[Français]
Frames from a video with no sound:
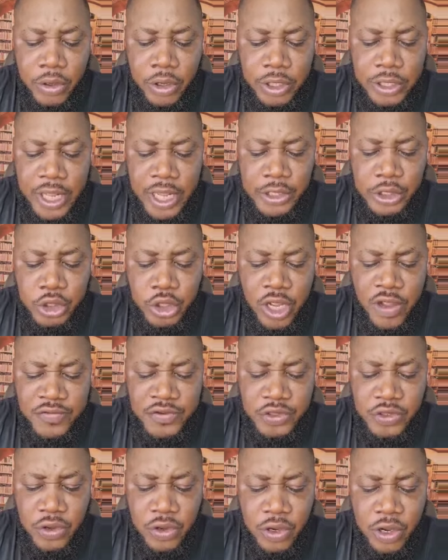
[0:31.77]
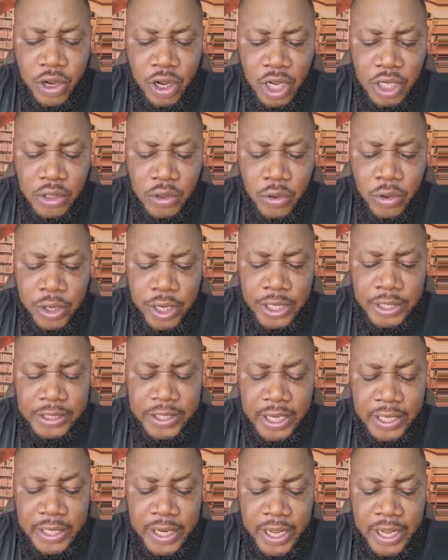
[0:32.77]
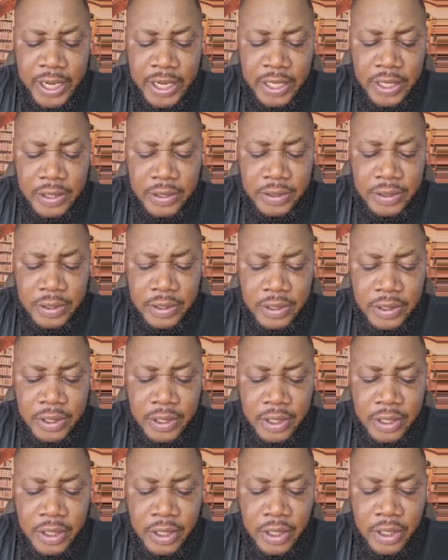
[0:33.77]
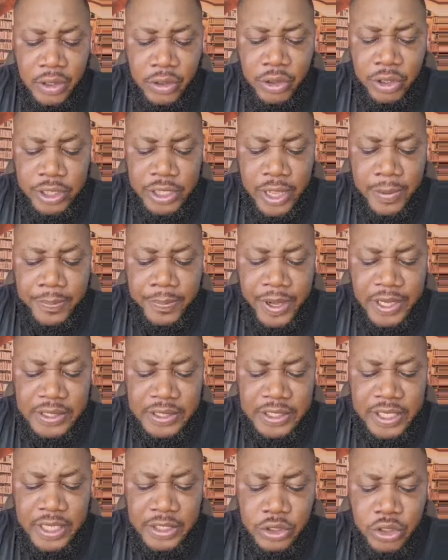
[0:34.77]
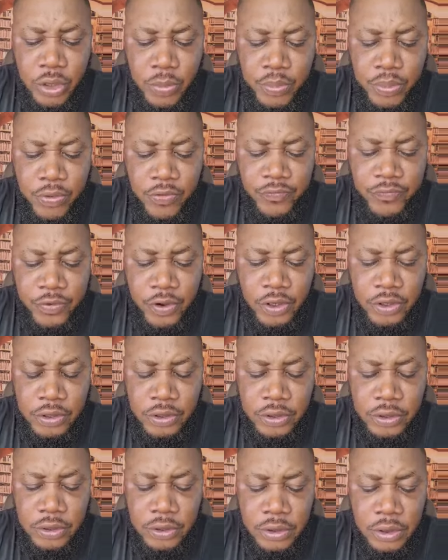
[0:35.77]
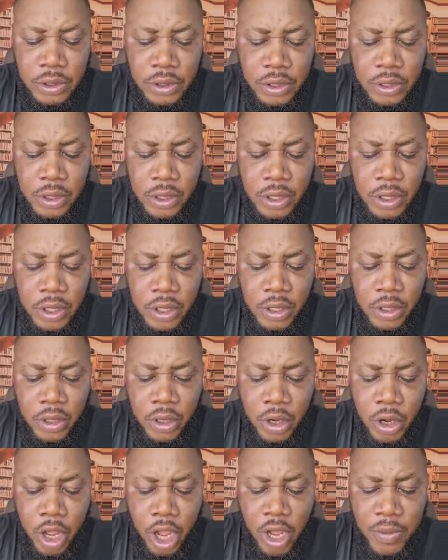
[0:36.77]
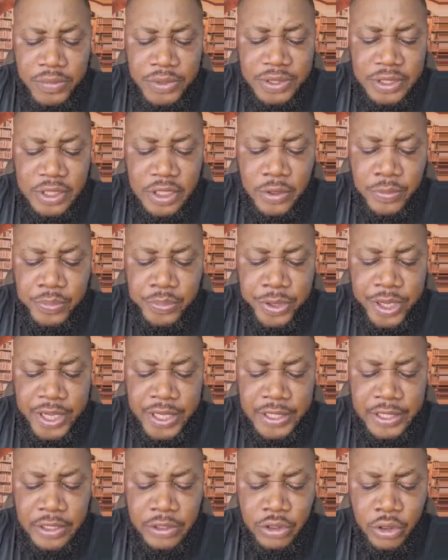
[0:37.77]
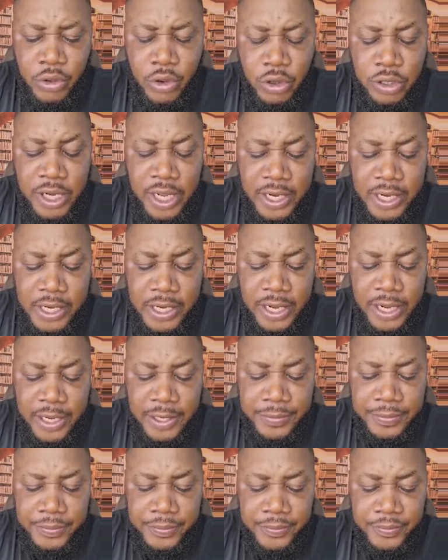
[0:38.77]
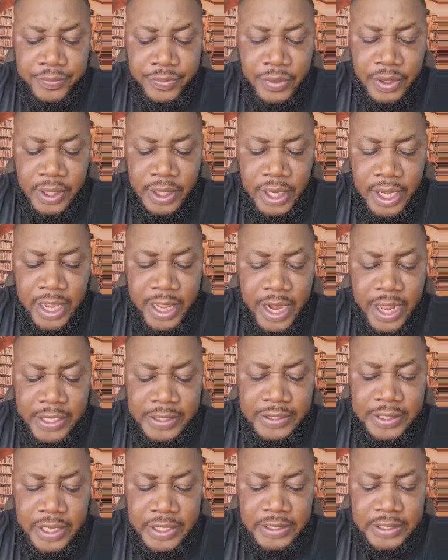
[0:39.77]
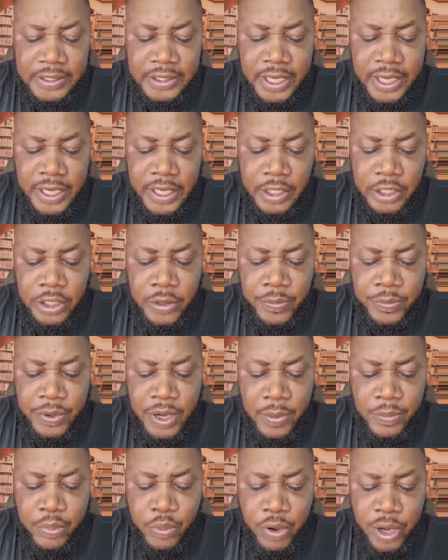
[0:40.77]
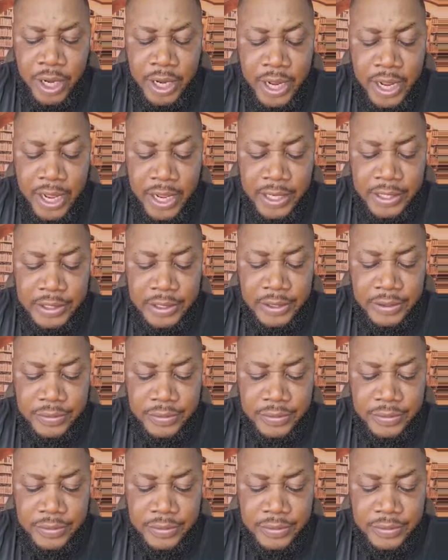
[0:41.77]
Que tes œuvres sont grandes, ô Éternel, que tes pensées sont profondes. L'homme stupide n'y connaît rien, et les sensés n'y prend point garde.